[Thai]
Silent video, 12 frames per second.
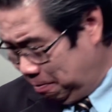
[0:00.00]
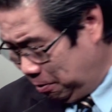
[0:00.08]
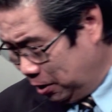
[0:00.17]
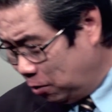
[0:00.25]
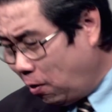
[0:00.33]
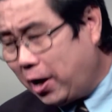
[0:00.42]
ห
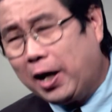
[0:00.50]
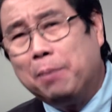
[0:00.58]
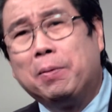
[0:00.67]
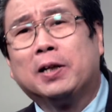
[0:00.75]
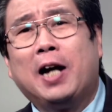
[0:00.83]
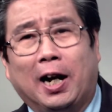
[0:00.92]
รือว่าเห็น
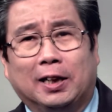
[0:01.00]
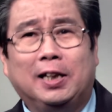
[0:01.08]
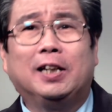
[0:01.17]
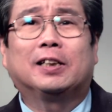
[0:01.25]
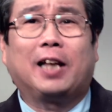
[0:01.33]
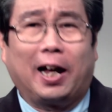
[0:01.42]
บางอย่าง
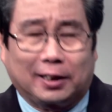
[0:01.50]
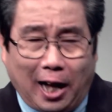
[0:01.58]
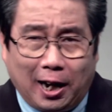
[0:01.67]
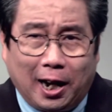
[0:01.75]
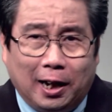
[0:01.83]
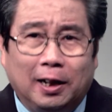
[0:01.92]
ที่แตกต่าง
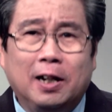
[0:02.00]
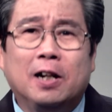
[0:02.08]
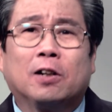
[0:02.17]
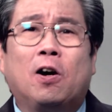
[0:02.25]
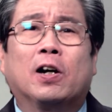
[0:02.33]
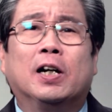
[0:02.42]
กัน
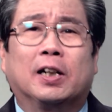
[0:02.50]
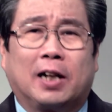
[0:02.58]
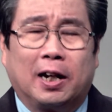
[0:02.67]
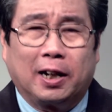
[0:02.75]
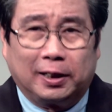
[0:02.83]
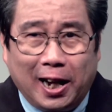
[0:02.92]
ก็เกิดการ
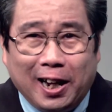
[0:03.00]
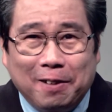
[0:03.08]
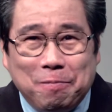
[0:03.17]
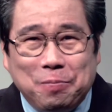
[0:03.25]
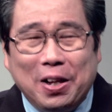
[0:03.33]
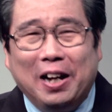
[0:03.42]
ขัดแย้ง
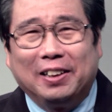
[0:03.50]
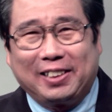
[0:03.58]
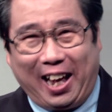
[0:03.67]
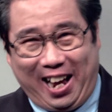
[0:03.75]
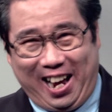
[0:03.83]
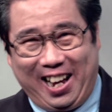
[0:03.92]

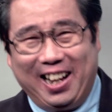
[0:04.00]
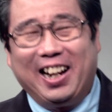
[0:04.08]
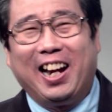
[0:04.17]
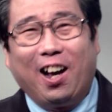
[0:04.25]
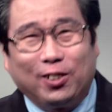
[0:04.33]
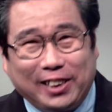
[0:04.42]
แต่
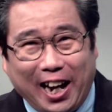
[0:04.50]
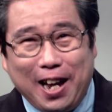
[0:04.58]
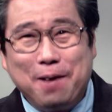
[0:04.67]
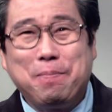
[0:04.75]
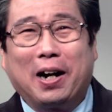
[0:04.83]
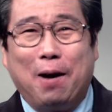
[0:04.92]
เราใช้
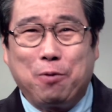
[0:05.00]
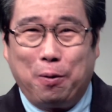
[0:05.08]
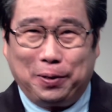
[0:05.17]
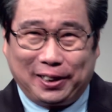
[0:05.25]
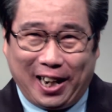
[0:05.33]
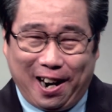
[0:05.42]
พระคำของพ
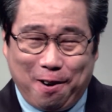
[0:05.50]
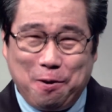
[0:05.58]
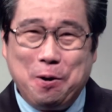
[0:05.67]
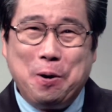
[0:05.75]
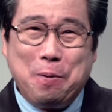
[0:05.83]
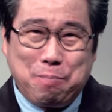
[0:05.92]
ระเจ้า
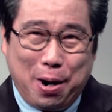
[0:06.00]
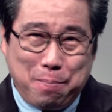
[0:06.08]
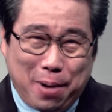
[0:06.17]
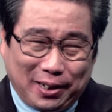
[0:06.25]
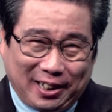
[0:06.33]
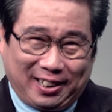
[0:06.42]
เป็น
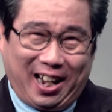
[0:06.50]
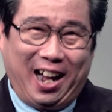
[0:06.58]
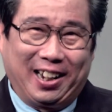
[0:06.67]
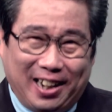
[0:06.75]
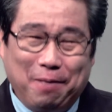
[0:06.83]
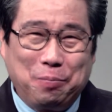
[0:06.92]
มาตรฐาน
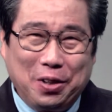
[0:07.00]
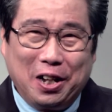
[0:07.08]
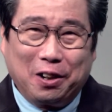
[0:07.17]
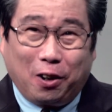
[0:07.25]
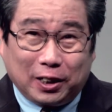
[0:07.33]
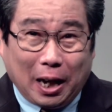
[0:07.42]
ครับ
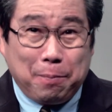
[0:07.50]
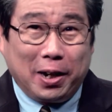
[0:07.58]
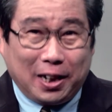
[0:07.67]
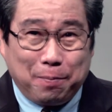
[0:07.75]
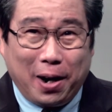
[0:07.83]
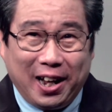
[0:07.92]
ก็ทำให้
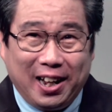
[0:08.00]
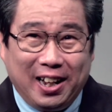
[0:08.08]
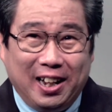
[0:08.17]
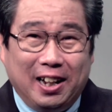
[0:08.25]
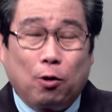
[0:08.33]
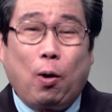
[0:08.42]
ทำไม
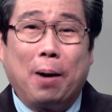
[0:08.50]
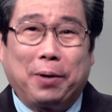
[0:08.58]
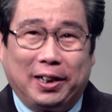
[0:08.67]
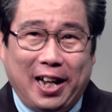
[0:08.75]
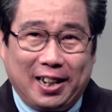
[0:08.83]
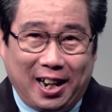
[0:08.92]
ความขัด
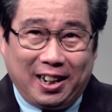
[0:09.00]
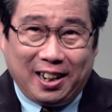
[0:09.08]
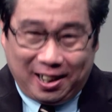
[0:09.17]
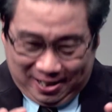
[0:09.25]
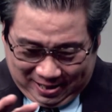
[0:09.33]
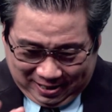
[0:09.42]
แย้งนั้น
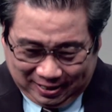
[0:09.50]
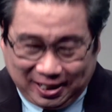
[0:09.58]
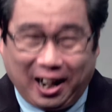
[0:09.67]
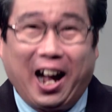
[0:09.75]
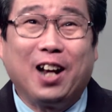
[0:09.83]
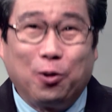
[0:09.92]
ส
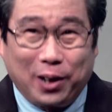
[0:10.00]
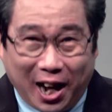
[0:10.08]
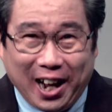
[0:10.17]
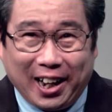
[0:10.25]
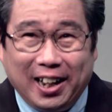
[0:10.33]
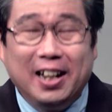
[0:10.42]
ลายลงได้
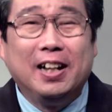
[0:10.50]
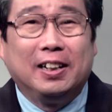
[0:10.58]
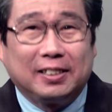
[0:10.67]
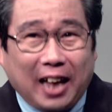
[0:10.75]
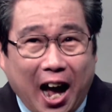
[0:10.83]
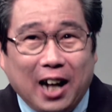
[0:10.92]

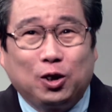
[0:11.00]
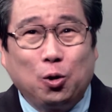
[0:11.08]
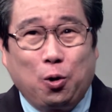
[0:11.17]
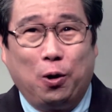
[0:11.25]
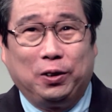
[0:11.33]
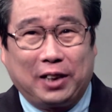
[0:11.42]
ถ้าทุก
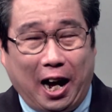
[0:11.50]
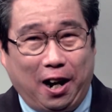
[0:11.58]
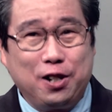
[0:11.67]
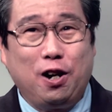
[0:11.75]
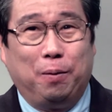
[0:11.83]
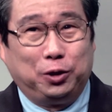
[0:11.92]
คนต่างก็
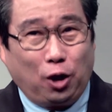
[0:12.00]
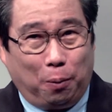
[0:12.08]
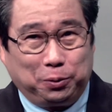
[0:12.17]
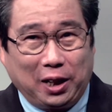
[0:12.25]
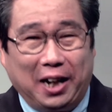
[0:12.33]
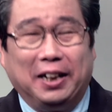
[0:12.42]
ยอมถ่อม
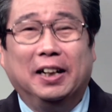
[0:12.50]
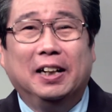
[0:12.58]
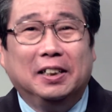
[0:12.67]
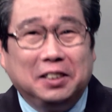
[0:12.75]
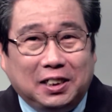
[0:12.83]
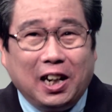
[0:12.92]
ใจ
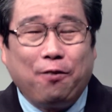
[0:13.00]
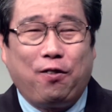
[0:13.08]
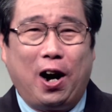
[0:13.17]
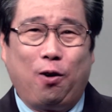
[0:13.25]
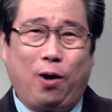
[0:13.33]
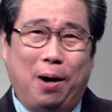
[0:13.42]
เชื่อฟั
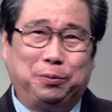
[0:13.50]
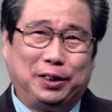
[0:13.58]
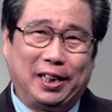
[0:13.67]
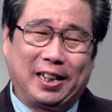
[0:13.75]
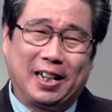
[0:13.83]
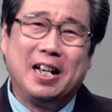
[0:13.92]
งความจริ
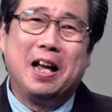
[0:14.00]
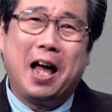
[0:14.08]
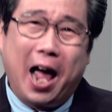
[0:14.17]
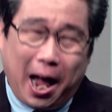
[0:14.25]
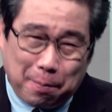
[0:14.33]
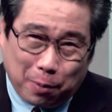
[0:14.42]
ง
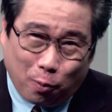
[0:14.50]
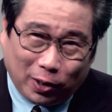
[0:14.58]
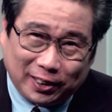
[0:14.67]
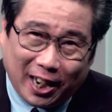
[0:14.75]
แห่งพระวจ